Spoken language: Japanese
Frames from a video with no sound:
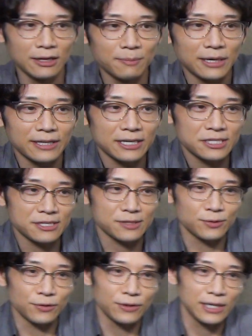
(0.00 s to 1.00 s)
まあ、果たして
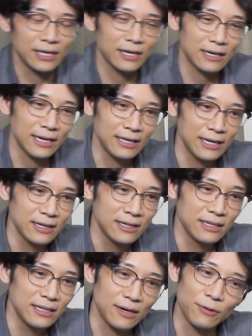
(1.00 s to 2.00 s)
その1回ね「
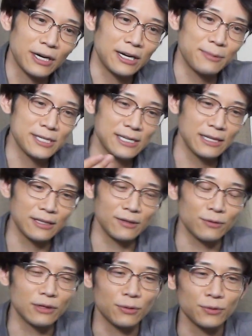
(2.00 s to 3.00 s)
いや分かりません」って
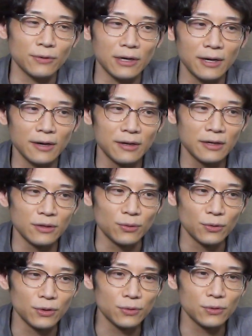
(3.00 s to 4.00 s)
言ったことが
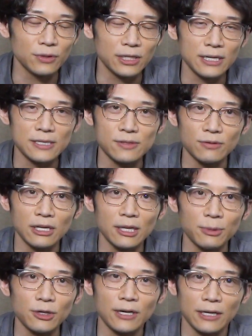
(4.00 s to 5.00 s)
どういうふうに点数に
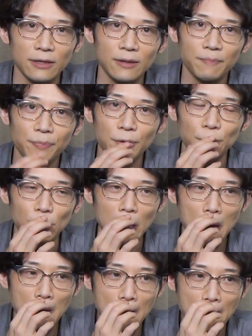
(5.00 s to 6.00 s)
響くかっていうの
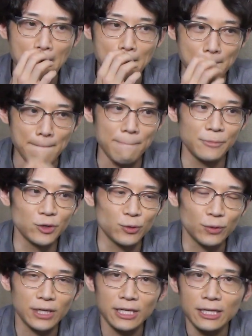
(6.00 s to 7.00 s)
が、うん、ちょっ
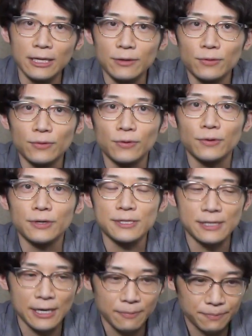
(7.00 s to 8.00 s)
と気になるところで
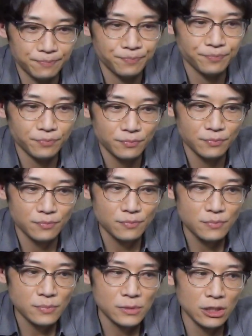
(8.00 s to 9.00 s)
すね。
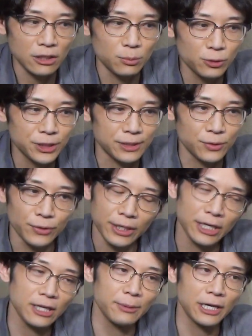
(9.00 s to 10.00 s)
だからもしそんな
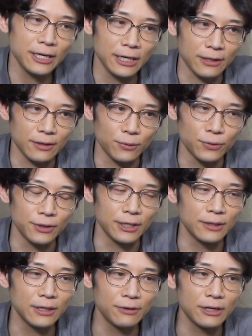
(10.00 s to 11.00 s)
に響かないってこと
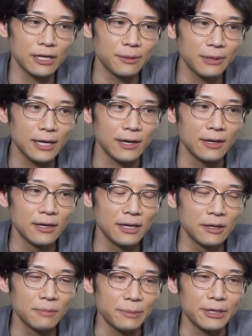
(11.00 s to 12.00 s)
になるならば、ま
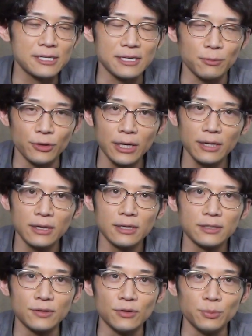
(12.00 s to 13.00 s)
あ、皆さんもね
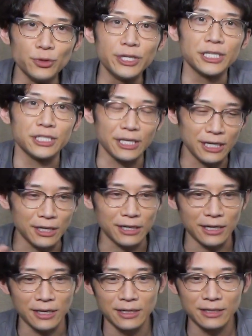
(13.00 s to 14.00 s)
その無理してなん
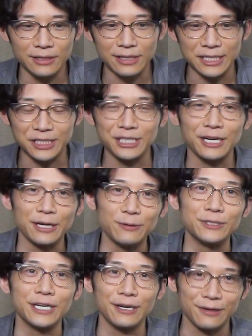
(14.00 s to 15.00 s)
かでっち上げる
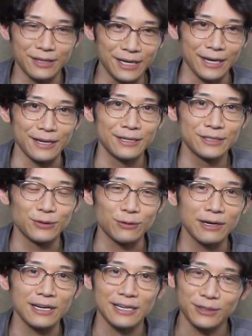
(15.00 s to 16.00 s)
んじゃなくてそ
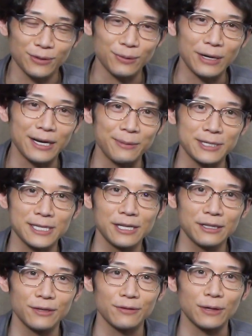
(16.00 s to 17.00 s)
こは「あちょっと分かりません」っ
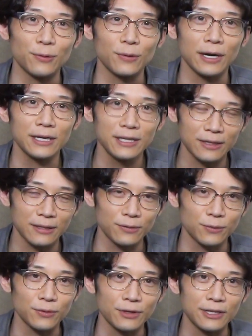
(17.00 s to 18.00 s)
て言った方がいいってい
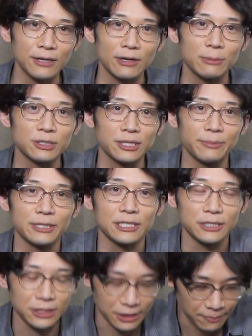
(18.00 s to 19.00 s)
うことになるかもしれま
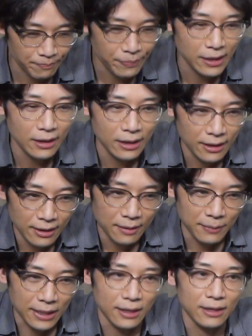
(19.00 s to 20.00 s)
せんし。
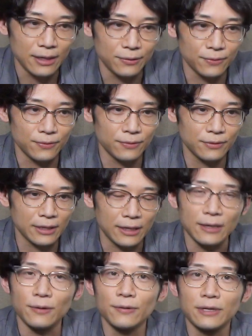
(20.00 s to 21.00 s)
まあ、あの
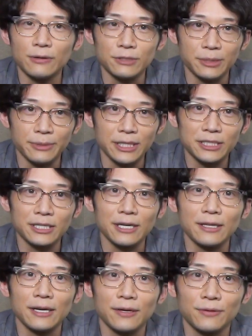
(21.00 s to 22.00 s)
結果を楽しみにしてい
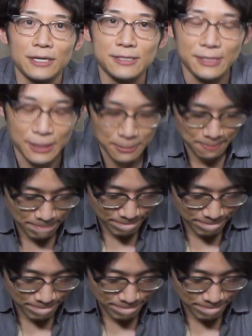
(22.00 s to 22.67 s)
てください。